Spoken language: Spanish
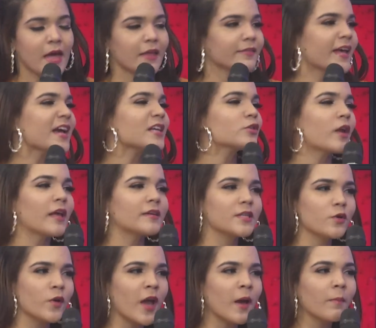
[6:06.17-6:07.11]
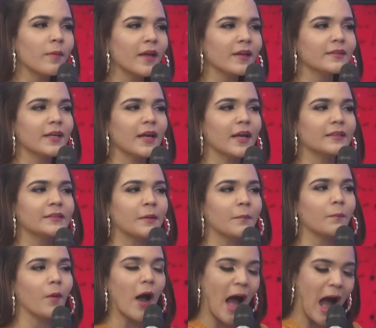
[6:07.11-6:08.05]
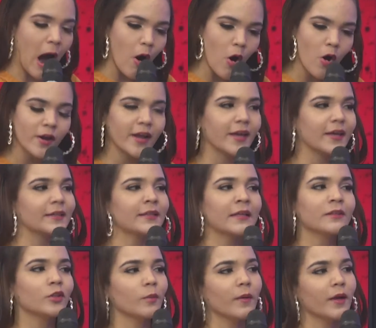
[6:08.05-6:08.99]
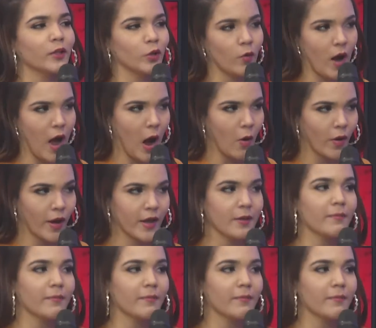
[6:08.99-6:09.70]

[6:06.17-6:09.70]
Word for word: De, hecho, las cirugías plásticas están, ahora que están tomando auge.